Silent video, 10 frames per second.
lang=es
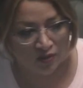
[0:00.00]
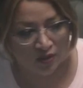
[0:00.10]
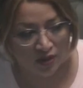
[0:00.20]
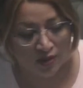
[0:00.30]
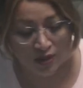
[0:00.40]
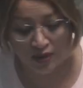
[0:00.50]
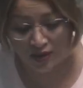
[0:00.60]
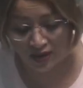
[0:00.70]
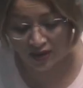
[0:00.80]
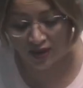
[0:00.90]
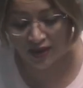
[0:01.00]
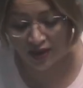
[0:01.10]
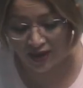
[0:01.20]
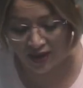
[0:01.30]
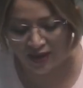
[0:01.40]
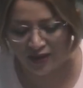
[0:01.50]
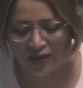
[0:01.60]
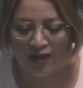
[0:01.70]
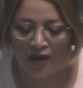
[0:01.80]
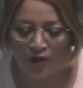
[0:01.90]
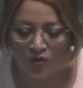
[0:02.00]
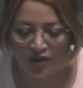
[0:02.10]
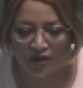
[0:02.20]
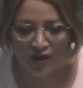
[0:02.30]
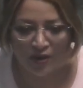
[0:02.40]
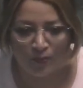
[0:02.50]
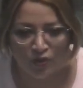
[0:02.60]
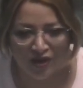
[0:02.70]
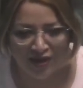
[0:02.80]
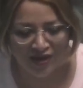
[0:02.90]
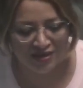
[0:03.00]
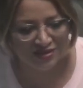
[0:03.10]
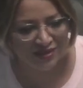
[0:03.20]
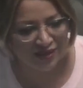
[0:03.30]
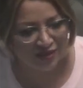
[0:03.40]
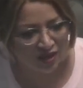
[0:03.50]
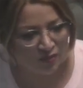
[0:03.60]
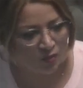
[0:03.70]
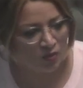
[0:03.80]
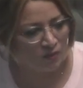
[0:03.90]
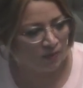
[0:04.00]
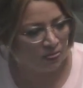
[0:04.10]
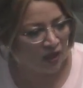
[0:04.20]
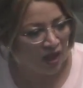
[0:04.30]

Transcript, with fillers: de la ley orgánica del Poder Legislativo,